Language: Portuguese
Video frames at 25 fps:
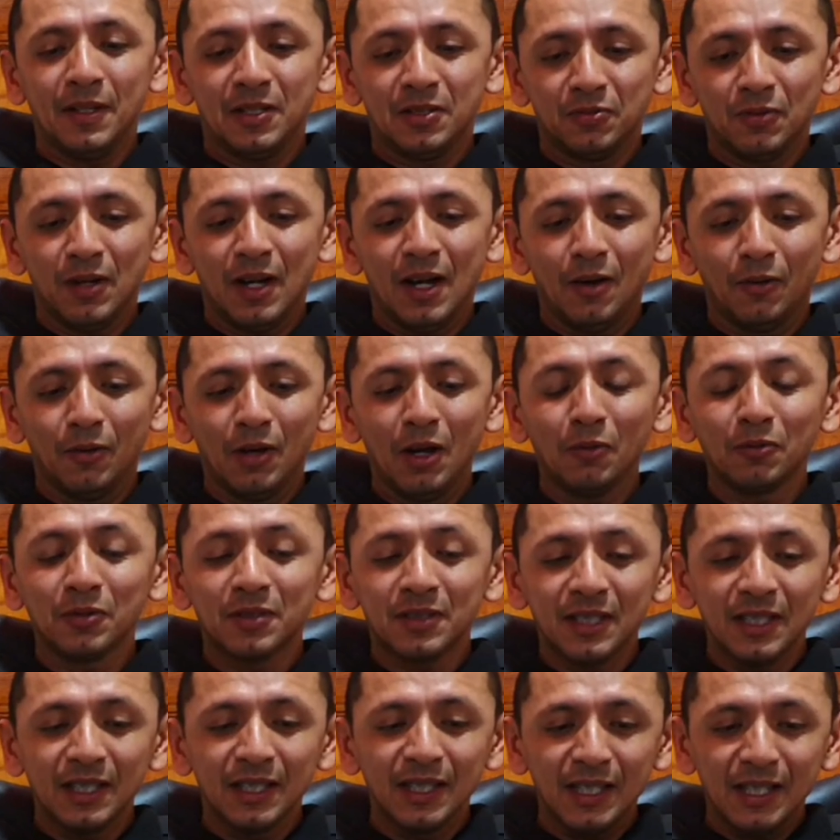Pessoal, é
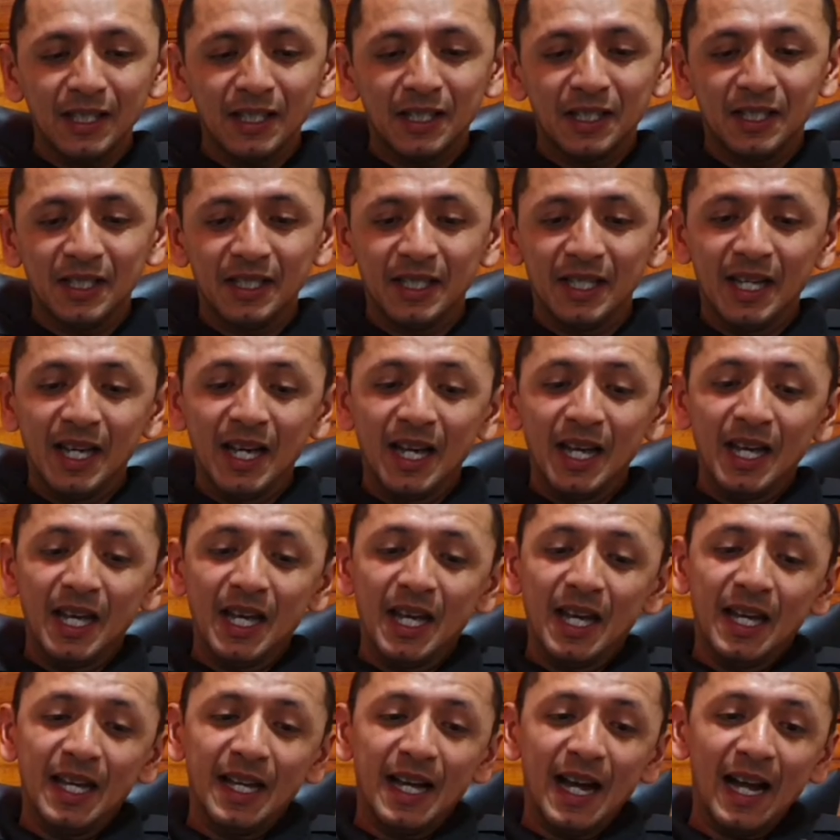o seguinte:
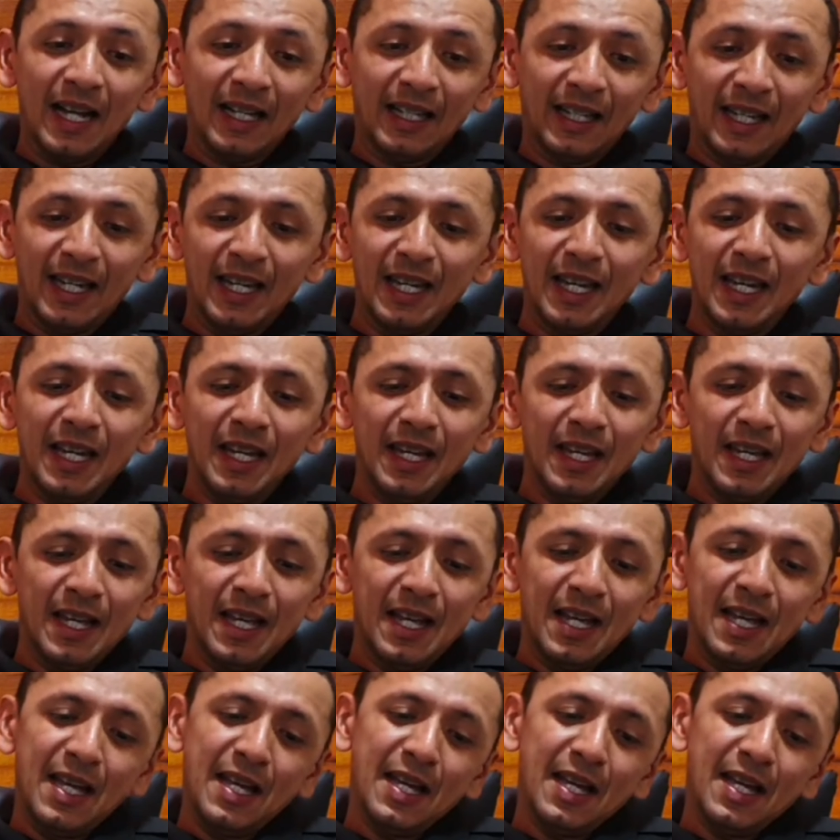aqui